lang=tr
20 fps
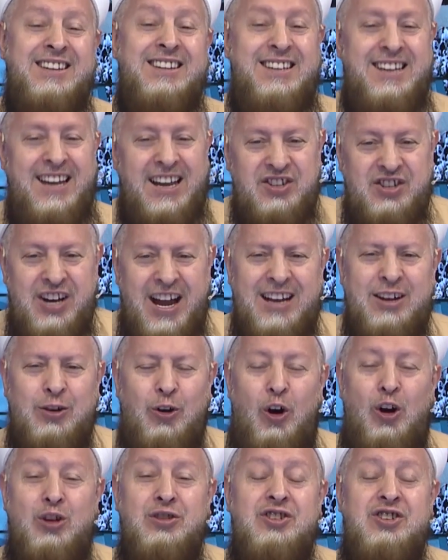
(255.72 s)
Diyecek.
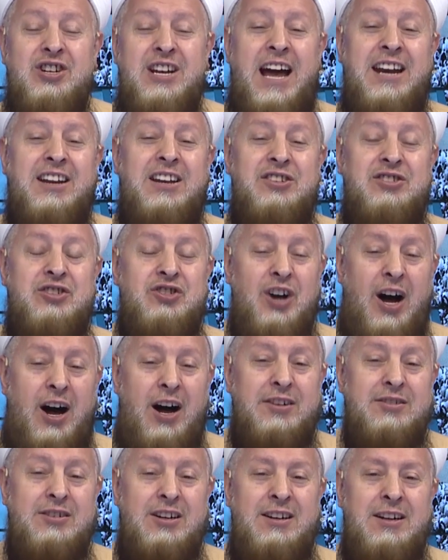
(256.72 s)
Onun için herkesi
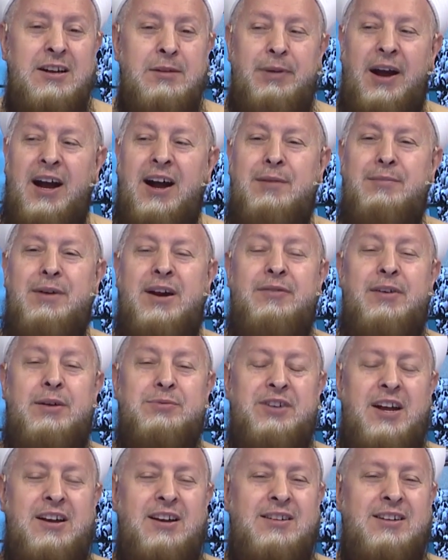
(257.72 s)
çağırdı. Peygamber
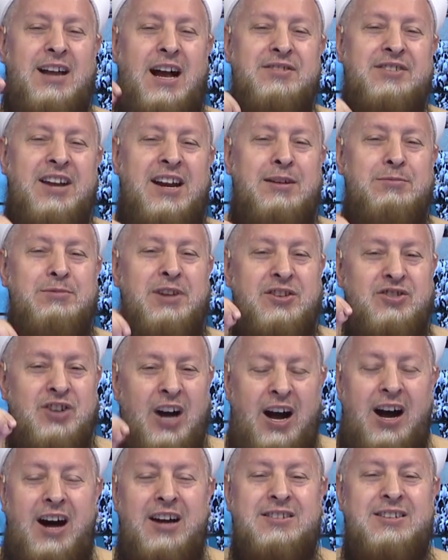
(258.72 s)
Efendimiz sallallahu aleyhi ve sellem de
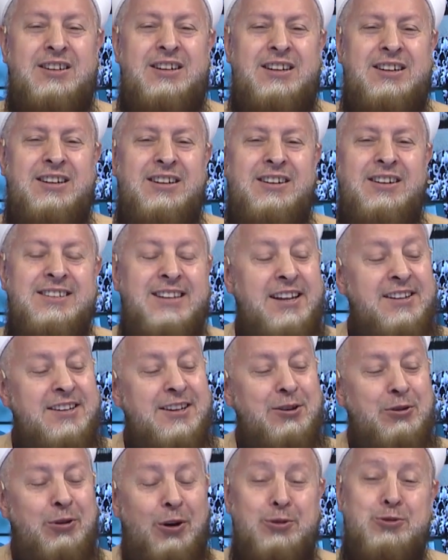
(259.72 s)
çağırdı. Dedi
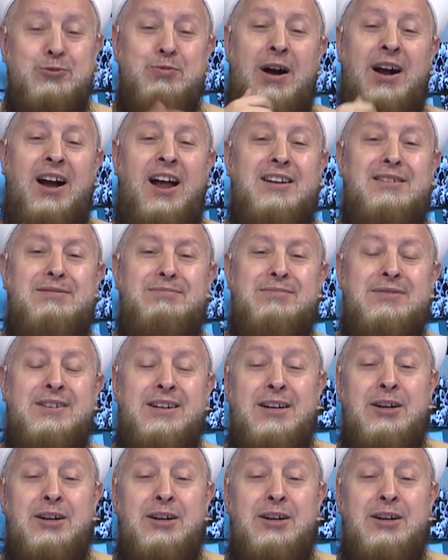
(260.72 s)
ki konuş bakalım.